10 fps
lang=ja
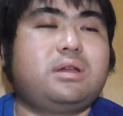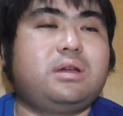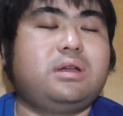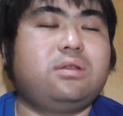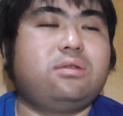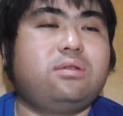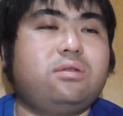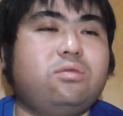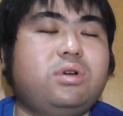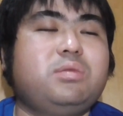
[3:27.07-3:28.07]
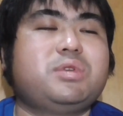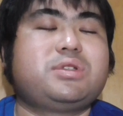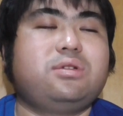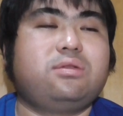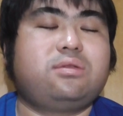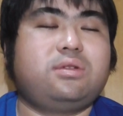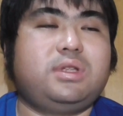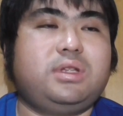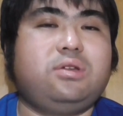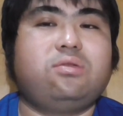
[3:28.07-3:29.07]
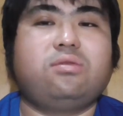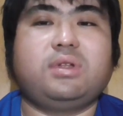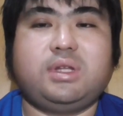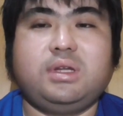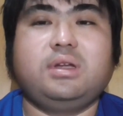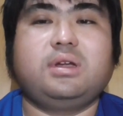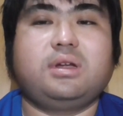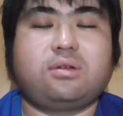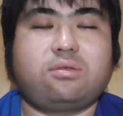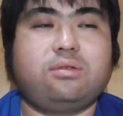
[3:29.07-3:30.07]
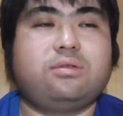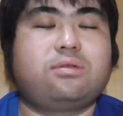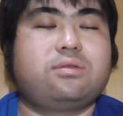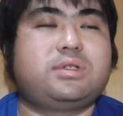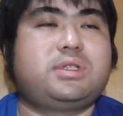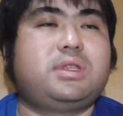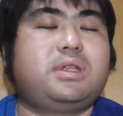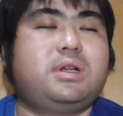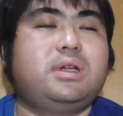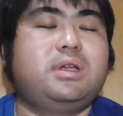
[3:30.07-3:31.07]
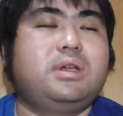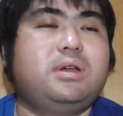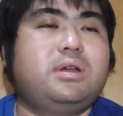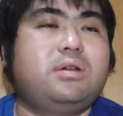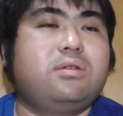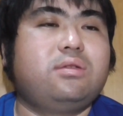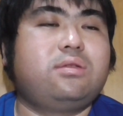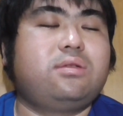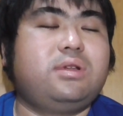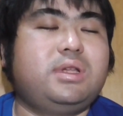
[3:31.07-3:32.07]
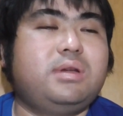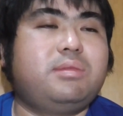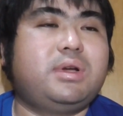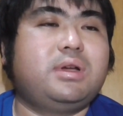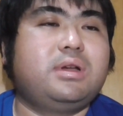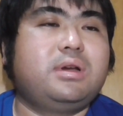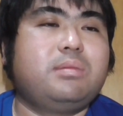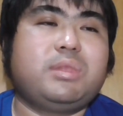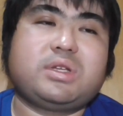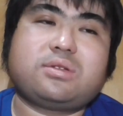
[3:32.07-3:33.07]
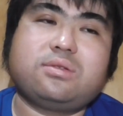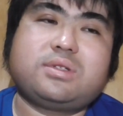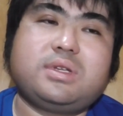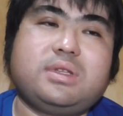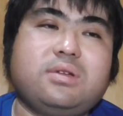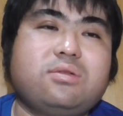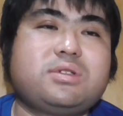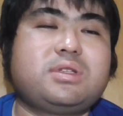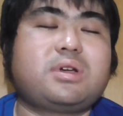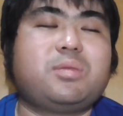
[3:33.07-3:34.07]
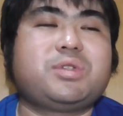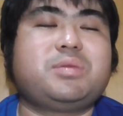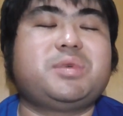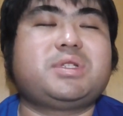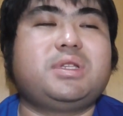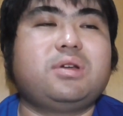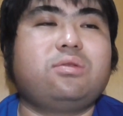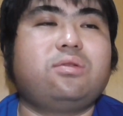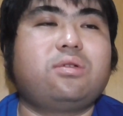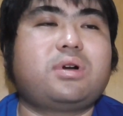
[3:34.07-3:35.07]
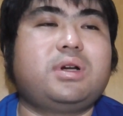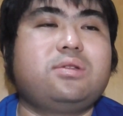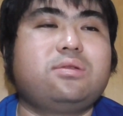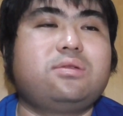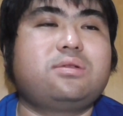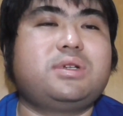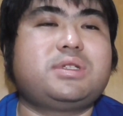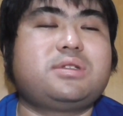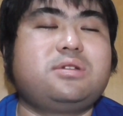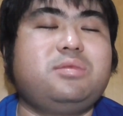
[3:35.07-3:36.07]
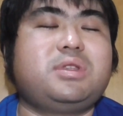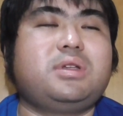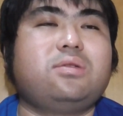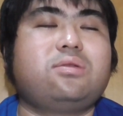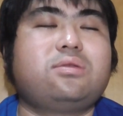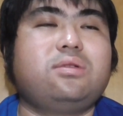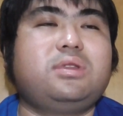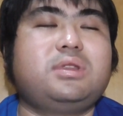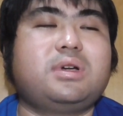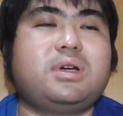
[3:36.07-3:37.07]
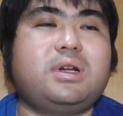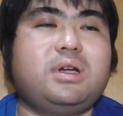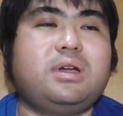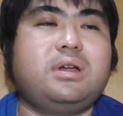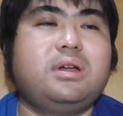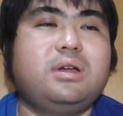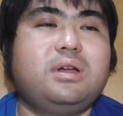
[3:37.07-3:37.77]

あの終わりますよ本当にね日本はねこういうことしてたら本当にねまあまあ、そのせいで落ちたかもしれませんね。この北海道独立するみたいなことを言ったから、ま